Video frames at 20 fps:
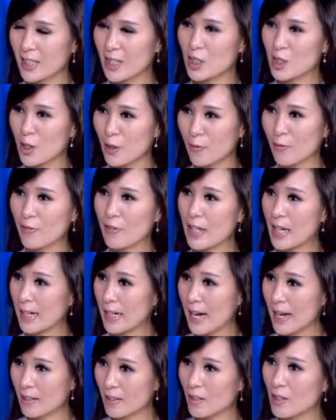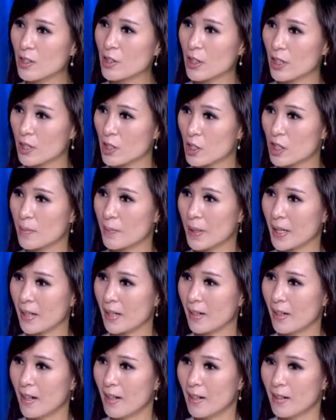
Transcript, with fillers: 的政府也看到了这个视频，